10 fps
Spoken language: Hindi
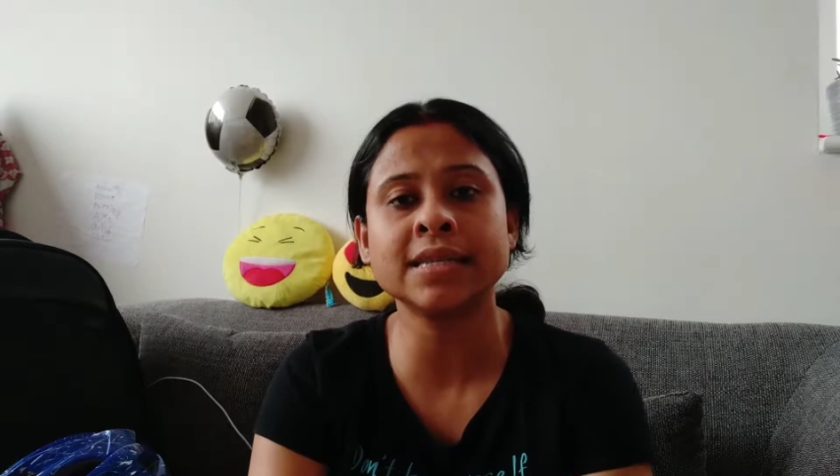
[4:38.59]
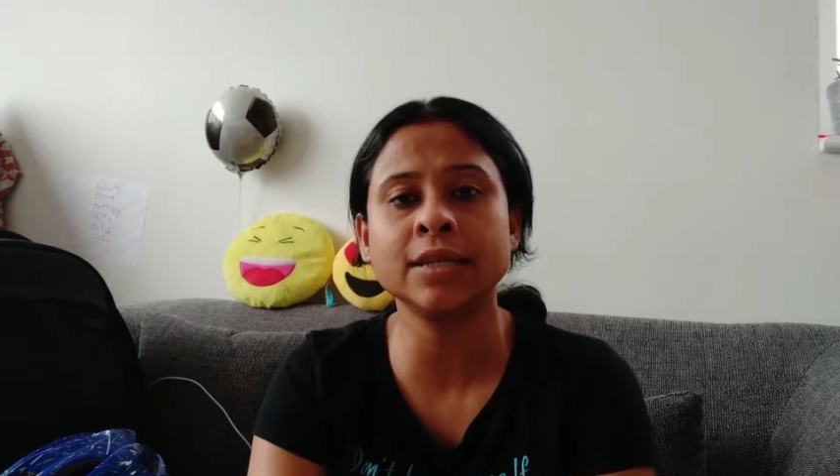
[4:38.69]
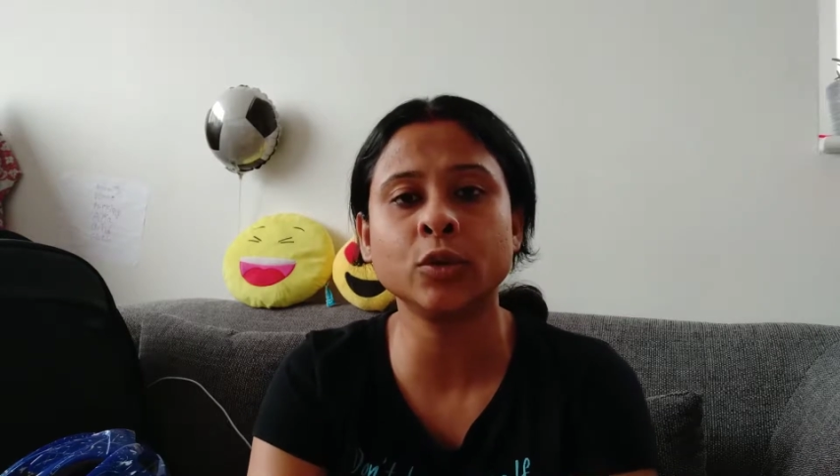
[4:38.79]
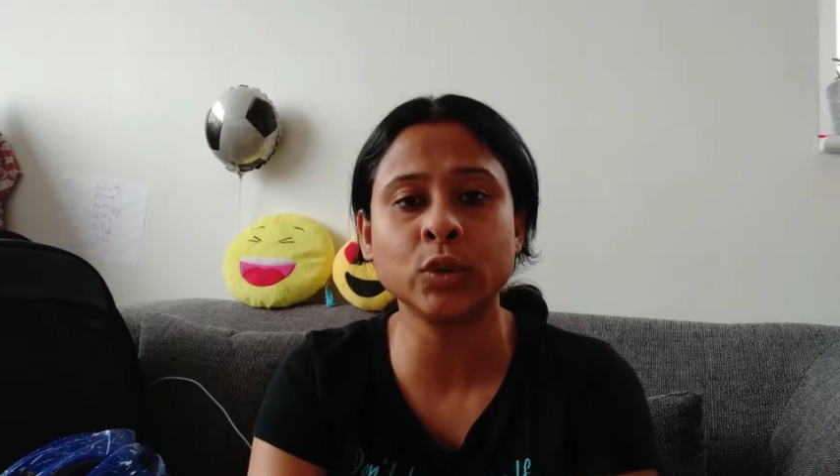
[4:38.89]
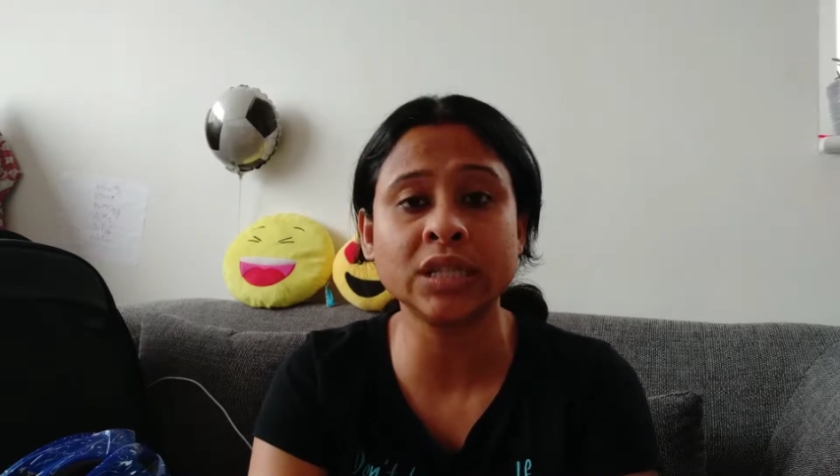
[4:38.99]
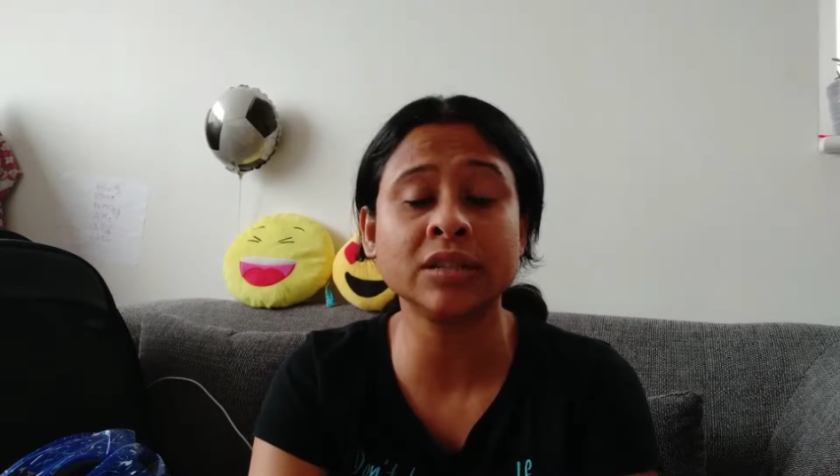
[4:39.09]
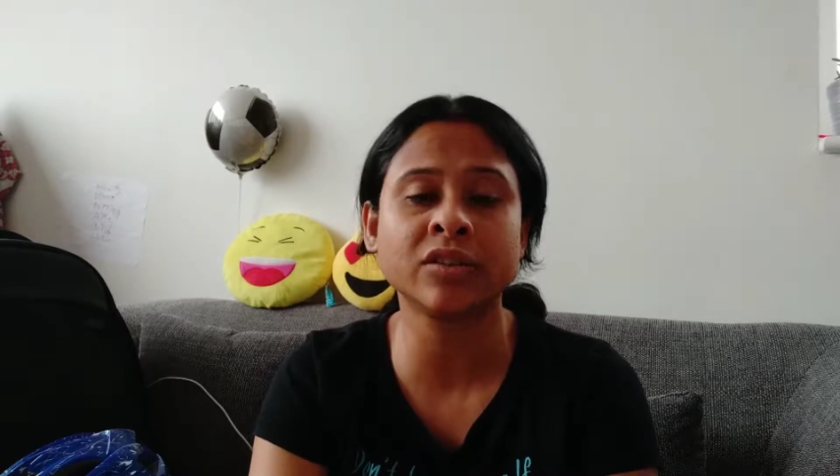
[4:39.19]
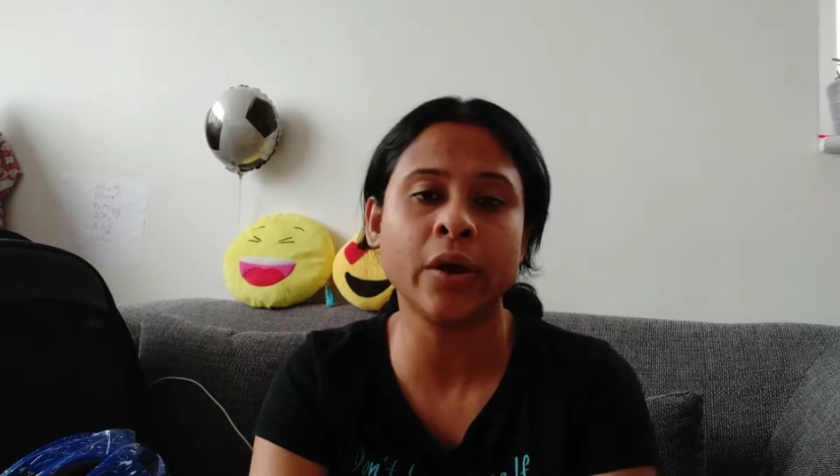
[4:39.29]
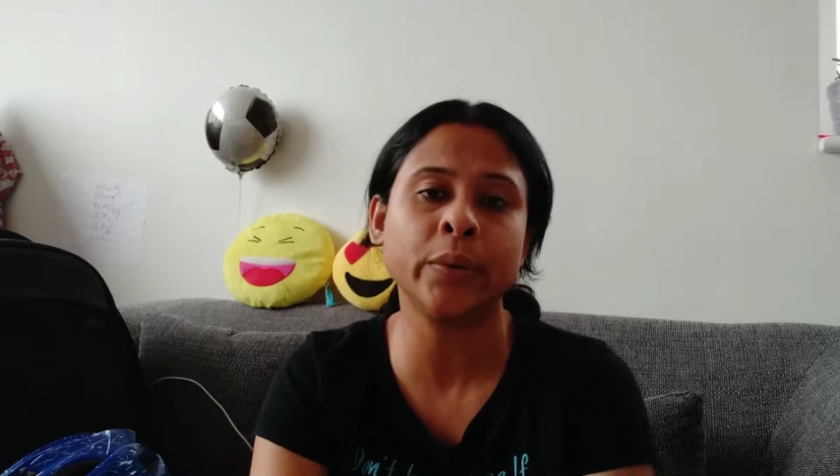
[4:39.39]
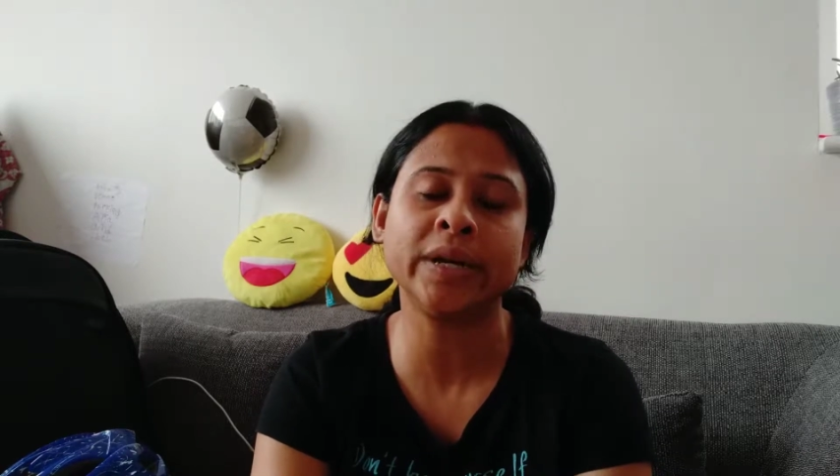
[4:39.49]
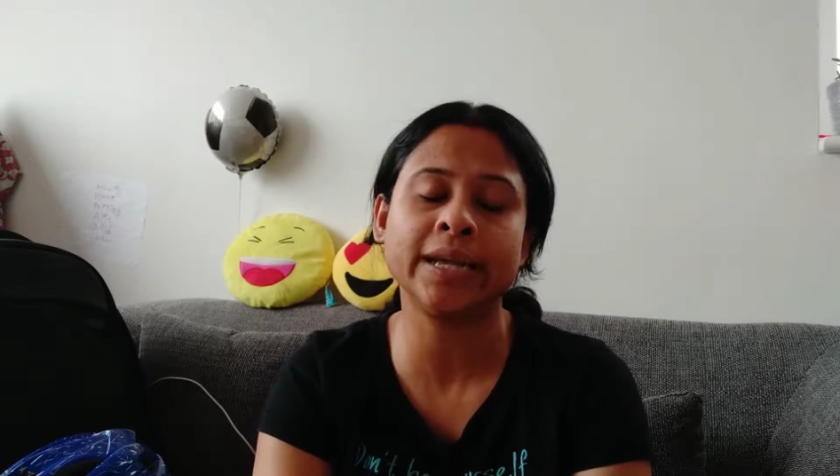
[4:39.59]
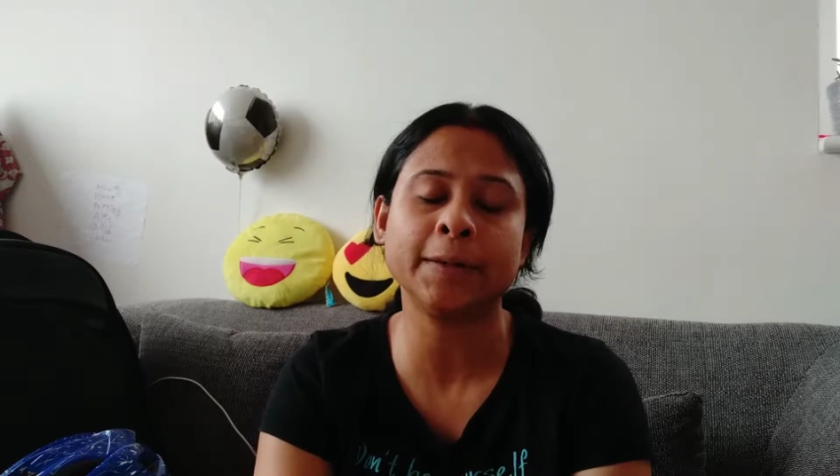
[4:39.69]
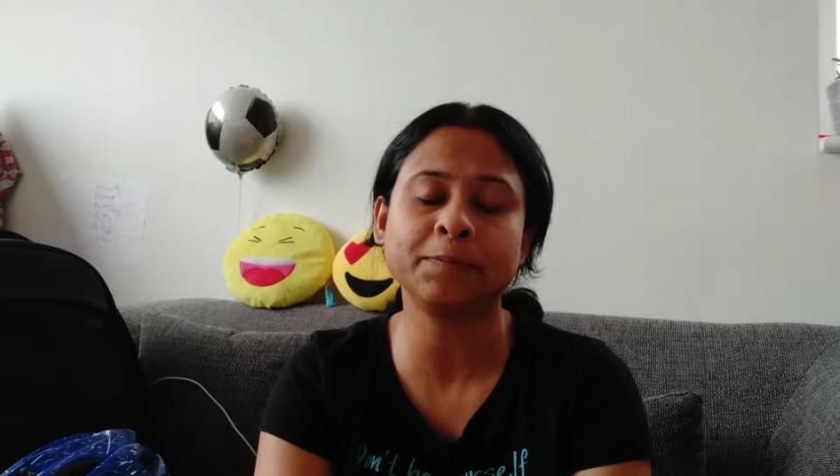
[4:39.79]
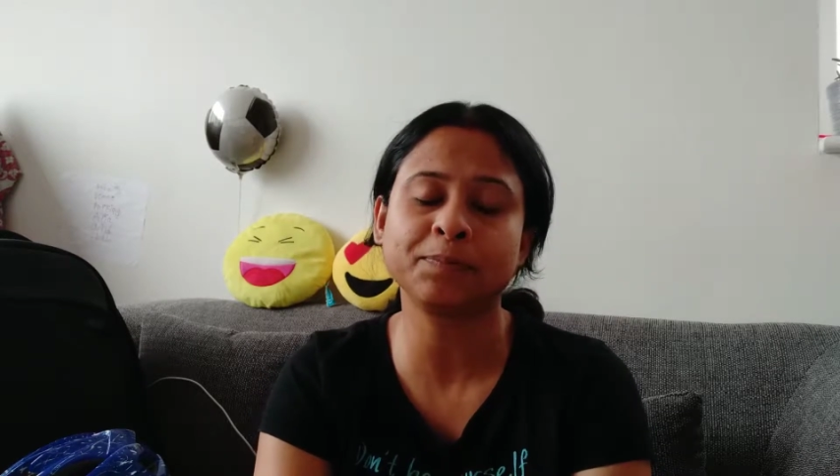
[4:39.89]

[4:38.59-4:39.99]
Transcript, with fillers: ही दो तीन ग्राउंड है